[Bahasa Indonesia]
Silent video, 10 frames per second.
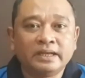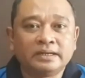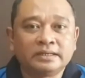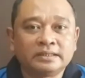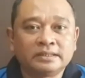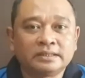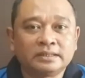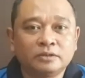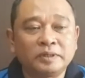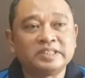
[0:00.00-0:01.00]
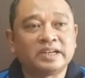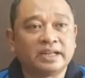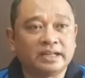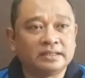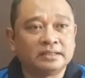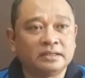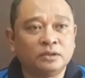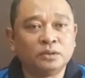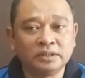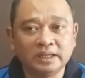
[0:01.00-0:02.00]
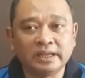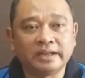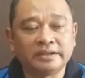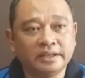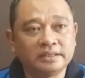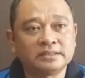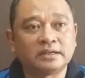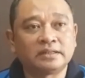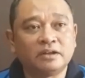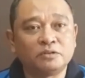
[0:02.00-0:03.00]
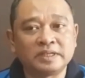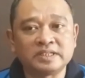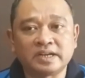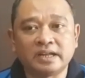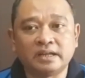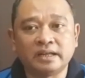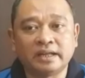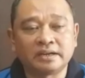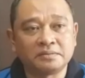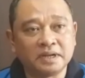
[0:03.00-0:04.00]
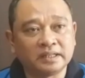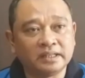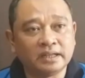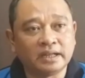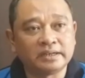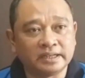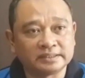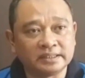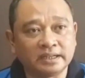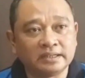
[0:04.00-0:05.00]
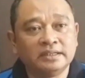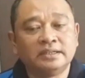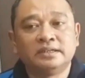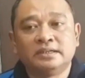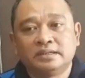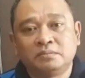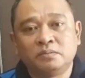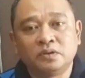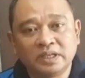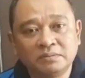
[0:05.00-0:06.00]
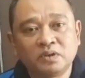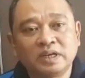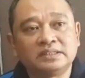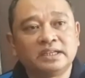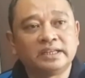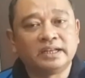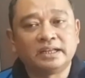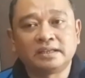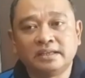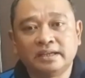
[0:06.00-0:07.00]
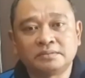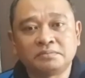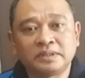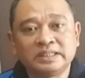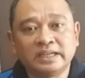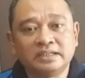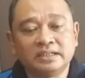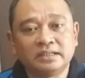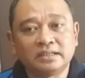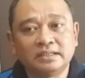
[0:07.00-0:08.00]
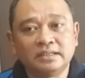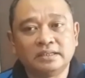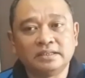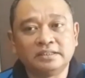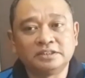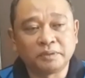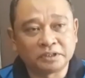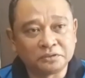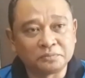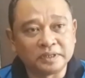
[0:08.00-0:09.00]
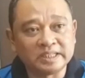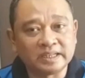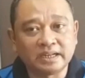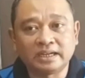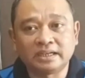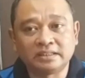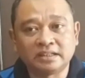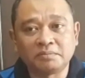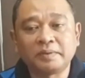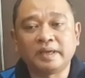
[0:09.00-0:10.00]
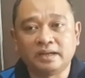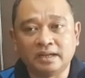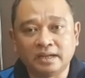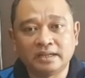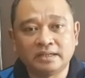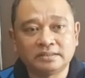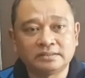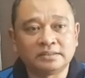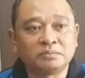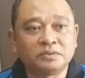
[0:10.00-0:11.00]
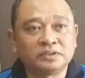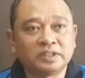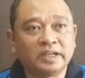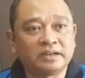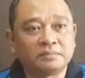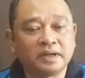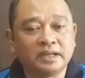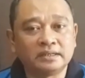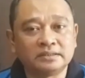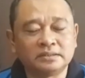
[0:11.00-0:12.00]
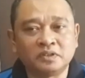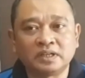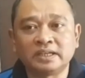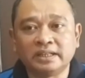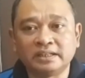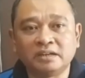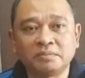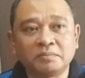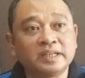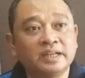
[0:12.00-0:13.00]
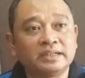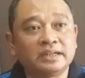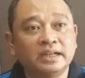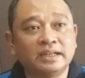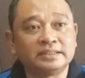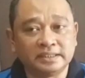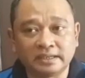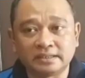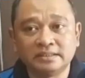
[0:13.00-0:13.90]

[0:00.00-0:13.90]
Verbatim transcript: uh, upacara HUT IAD serta upacara Hari Bakti Adiaksa mungkin bukan saya lagi yang menjadi inspektur upacara tetapi PLH namun saya harapkan semua kegiatan dapat berjalan dengan lancar